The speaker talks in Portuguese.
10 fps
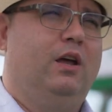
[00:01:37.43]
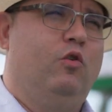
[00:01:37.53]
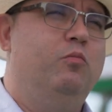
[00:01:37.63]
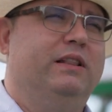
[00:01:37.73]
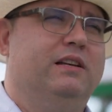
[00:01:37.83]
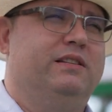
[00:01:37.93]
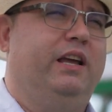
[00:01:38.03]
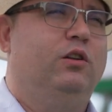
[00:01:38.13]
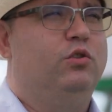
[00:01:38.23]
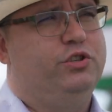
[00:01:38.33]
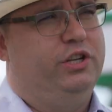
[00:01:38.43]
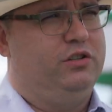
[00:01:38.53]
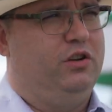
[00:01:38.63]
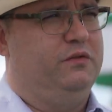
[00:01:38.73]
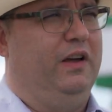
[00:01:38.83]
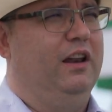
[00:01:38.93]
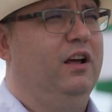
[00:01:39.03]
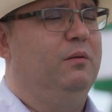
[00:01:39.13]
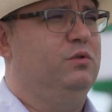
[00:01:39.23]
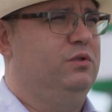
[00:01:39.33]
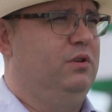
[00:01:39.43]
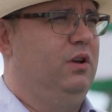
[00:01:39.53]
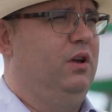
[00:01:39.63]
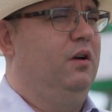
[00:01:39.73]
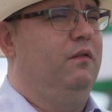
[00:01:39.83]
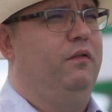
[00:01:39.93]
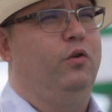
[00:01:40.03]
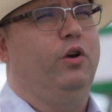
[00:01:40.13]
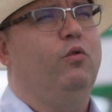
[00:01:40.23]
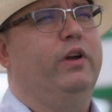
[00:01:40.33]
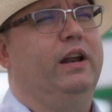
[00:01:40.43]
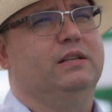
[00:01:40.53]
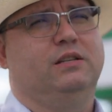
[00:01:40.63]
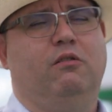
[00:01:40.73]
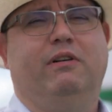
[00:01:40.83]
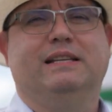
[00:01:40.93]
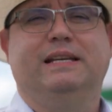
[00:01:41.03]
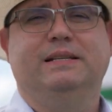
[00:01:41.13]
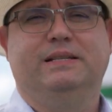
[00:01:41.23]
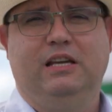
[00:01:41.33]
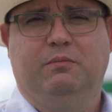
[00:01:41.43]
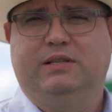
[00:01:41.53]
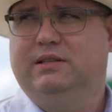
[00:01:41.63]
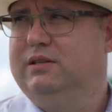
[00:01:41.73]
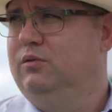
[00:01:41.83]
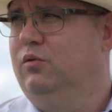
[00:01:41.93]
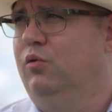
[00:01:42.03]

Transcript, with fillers: Uma das tecnologias que nós falamos foi com relação às enzimas.